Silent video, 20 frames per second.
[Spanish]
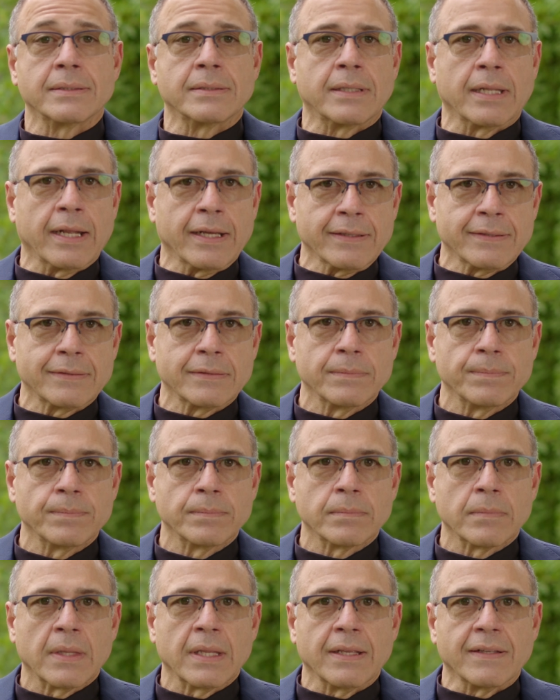3.
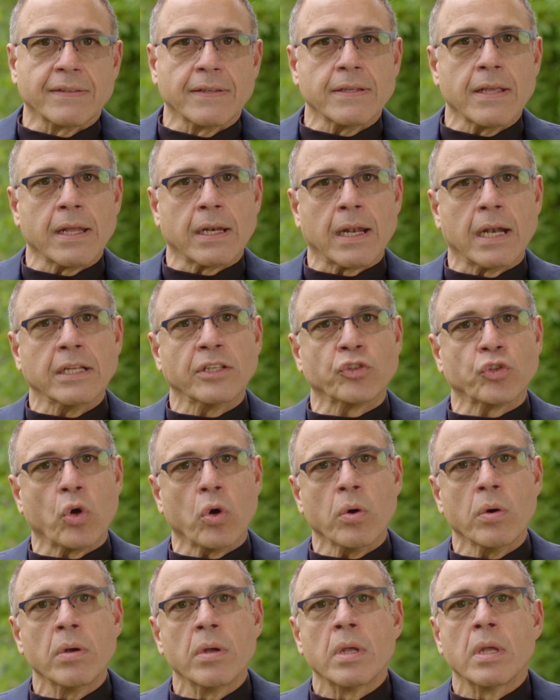Si ya
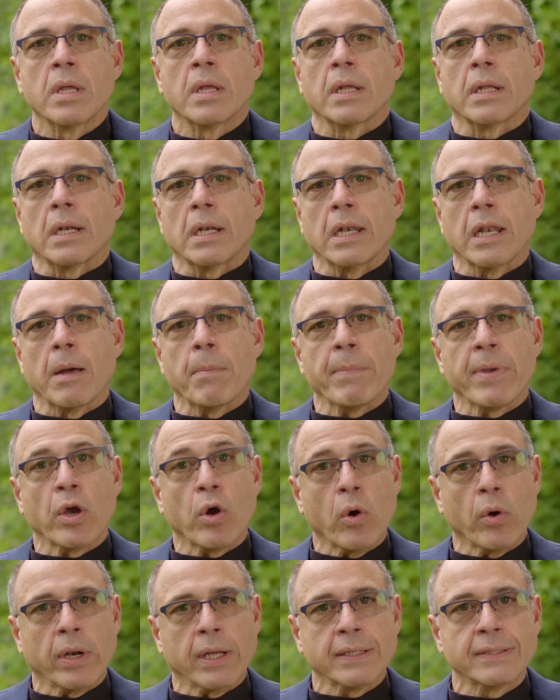realizó las
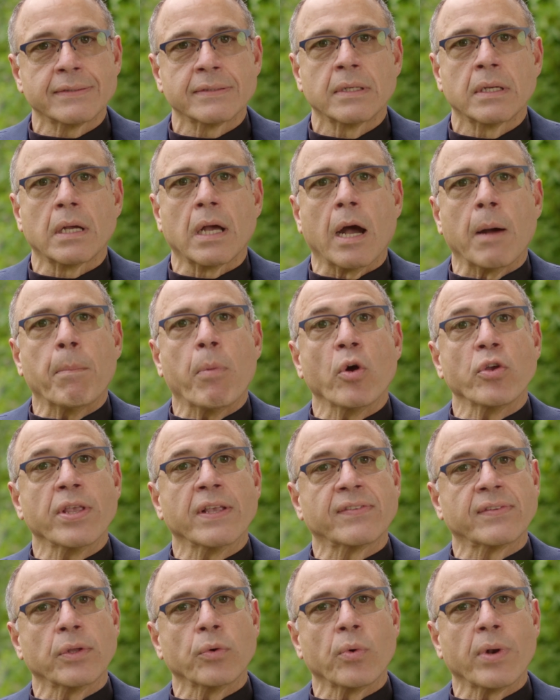mejoras,
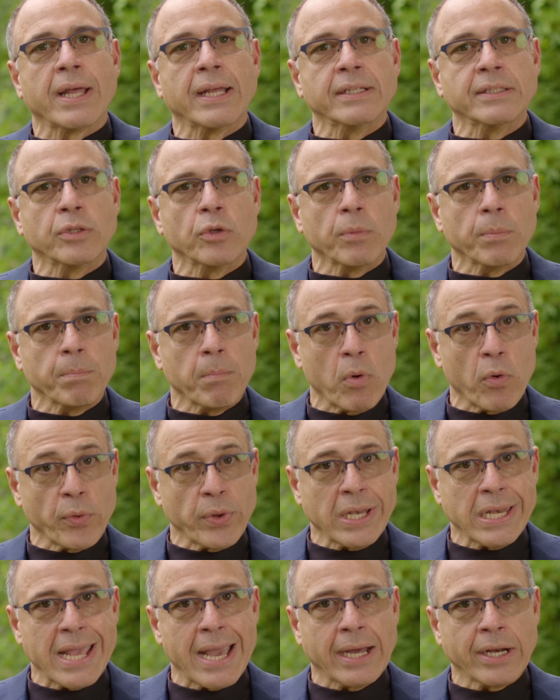apóyese en un agente
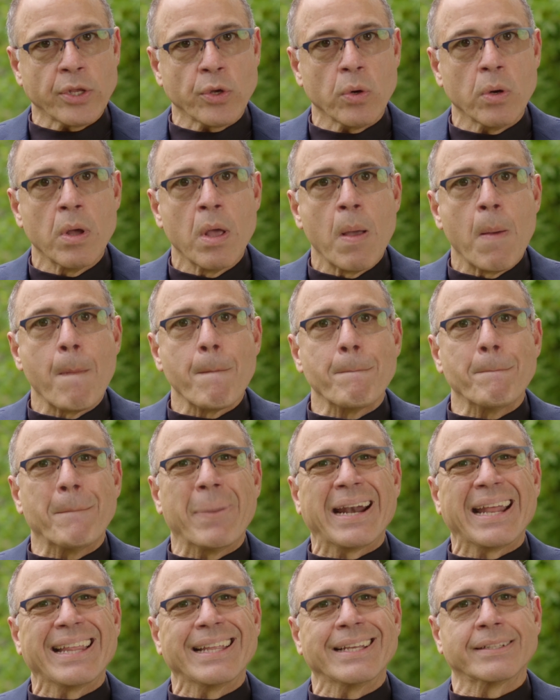inmobiliario
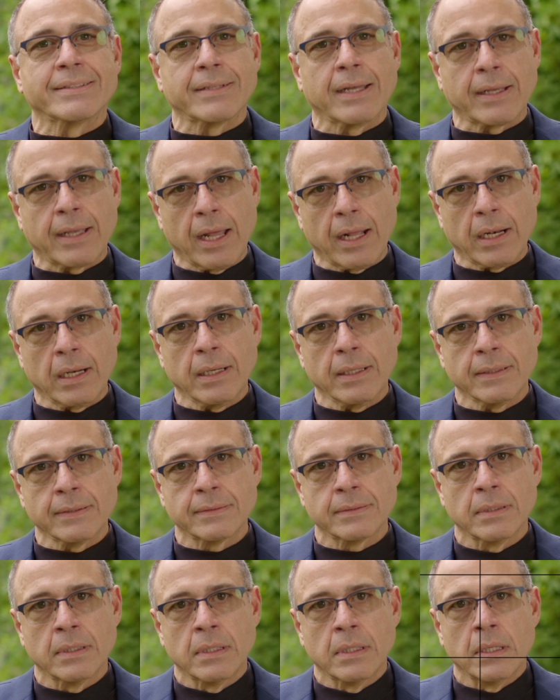para destacarlas.